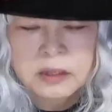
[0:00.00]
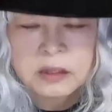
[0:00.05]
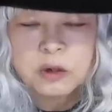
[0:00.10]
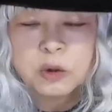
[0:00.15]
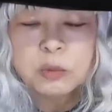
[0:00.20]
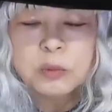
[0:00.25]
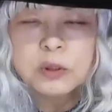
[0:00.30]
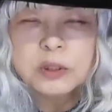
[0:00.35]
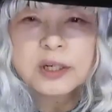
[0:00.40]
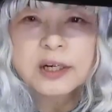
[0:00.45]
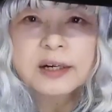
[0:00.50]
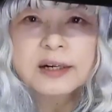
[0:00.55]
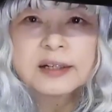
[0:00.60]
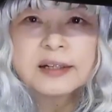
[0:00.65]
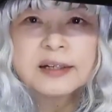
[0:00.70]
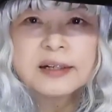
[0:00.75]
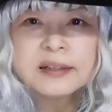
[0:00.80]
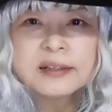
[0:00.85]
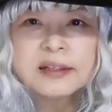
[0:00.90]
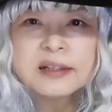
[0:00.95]
主に
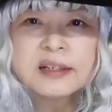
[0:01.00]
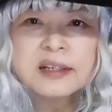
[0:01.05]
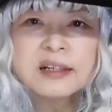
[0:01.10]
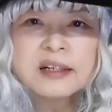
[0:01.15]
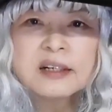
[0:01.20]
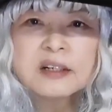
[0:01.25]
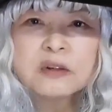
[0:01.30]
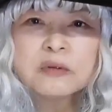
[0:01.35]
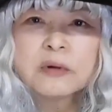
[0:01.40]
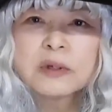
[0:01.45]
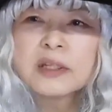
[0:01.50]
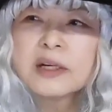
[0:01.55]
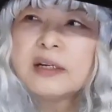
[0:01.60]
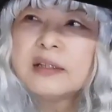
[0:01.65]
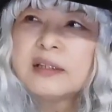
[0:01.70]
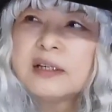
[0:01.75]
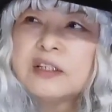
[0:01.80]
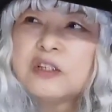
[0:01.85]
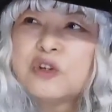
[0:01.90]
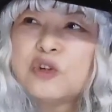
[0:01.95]
体が出来上がるのは大
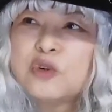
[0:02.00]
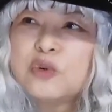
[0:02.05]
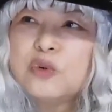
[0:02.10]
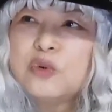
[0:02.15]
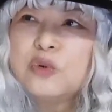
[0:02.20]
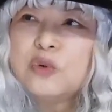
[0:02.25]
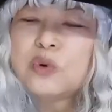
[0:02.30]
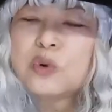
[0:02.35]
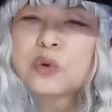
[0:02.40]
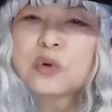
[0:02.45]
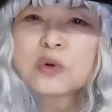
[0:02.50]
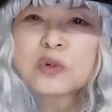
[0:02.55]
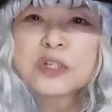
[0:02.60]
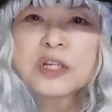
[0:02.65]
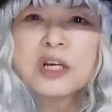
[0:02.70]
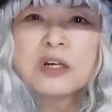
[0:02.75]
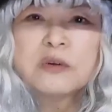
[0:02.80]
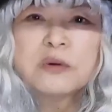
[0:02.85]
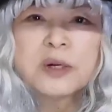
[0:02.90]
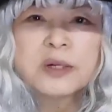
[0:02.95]
体1 5 6
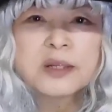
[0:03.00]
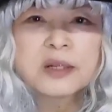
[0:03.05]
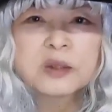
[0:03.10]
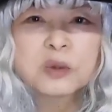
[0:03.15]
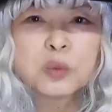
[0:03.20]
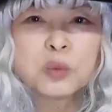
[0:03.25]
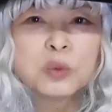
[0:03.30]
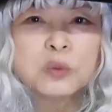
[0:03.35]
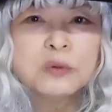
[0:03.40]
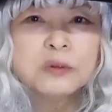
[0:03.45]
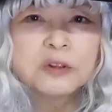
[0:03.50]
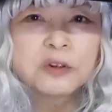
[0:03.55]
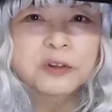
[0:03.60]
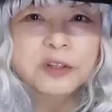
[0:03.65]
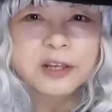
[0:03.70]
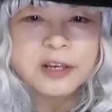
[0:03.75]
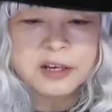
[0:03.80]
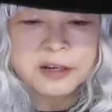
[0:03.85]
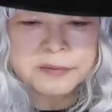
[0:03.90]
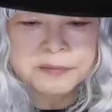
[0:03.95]
歳ぐらいだと思うの
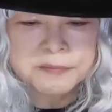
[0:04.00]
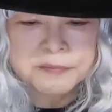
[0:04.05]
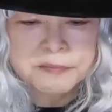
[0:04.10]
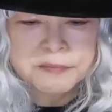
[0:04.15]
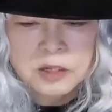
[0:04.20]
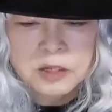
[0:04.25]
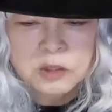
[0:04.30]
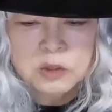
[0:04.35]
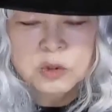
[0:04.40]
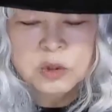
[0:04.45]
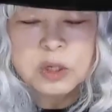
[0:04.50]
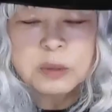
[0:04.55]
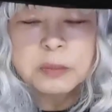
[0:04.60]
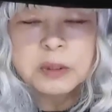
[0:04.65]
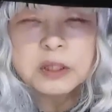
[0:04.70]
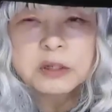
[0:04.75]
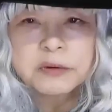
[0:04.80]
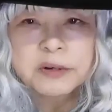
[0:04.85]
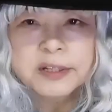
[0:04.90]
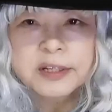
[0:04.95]
でそれま
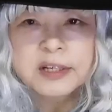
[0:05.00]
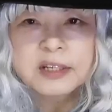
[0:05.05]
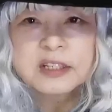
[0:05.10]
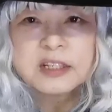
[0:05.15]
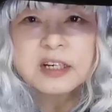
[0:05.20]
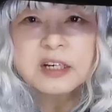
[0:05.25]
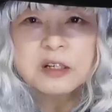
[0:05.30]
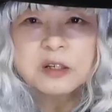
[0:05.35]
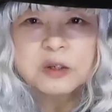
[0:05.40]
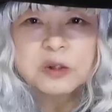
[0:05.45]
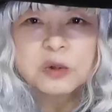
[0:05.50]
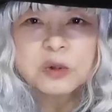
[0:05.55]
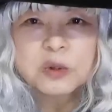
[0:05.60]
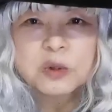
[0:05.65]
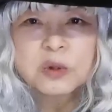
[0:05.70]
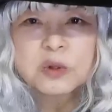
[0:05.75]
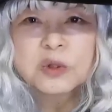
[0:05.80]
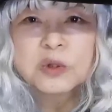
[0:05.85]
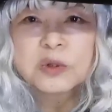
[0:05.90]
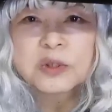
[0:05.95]
ではね、成長
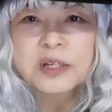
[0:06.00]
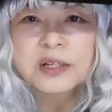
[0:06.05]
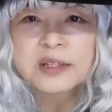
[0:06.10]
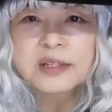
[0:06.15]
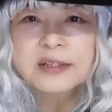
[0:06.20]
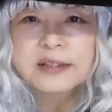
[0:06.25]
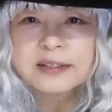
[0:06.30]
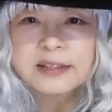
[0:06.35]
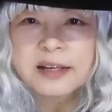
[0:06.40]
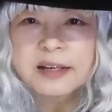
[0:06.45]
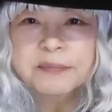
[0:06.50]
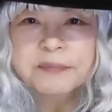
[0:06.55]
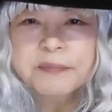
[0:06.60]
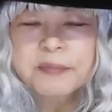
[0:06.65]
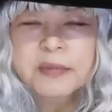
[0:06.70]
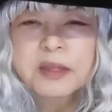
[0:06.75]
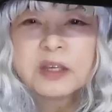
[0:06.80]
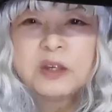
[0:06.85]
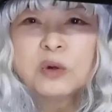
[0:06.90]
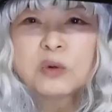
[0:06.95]
途上なんですね。
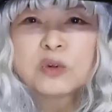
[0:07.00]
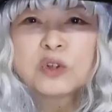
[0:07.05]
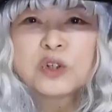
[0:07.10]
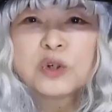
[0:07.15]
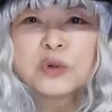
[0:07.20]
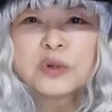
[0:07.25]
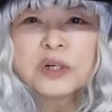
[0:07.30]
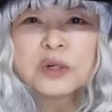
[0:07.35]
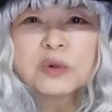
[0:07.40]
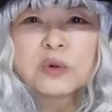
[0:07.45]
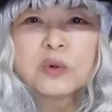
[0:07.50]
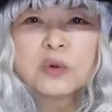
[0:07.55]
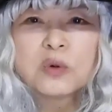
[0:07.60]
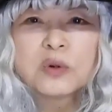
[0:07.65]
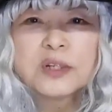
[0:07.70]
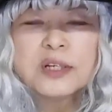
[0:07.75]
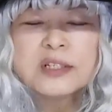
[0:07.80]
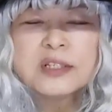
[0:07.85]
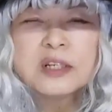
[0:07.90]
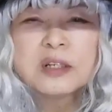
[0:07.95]
よく小学校5
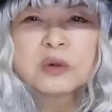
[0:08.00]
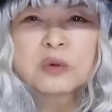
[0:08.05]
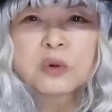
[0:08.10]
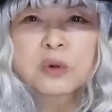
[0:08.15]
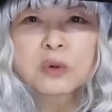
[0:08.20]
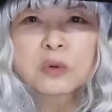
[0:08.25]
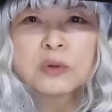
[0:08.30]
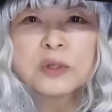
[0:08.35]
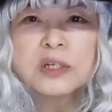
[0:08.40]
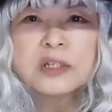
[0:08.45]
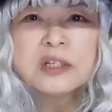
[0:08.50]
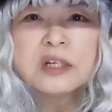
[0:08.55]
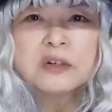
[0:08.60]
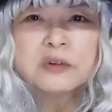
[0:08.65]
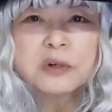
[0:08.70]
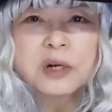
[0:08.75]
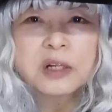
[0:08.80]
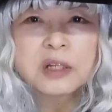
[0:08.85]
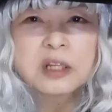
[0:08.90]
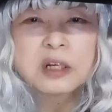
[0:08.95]
年生とか6年生
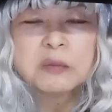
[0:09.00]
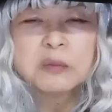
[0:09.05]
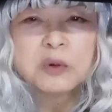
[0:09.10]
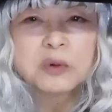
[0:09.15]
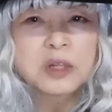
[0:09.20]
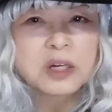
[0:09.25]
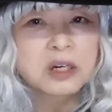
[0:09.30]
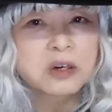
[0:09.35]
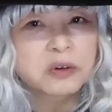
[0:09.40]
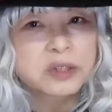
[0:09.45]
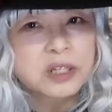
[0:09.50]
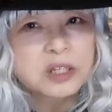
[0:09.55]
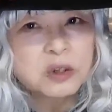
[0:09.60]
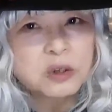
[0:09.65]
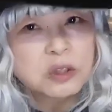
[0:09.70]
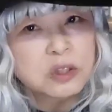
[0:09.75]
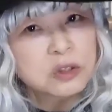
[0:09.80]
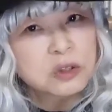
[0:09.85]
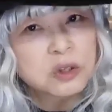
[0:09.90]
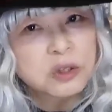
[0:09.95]
ぐらいでもうなんか私よ
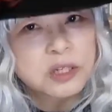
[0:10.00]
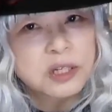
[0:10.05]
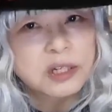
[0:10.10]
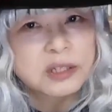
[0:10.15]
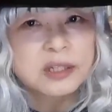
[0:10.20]
りずっと背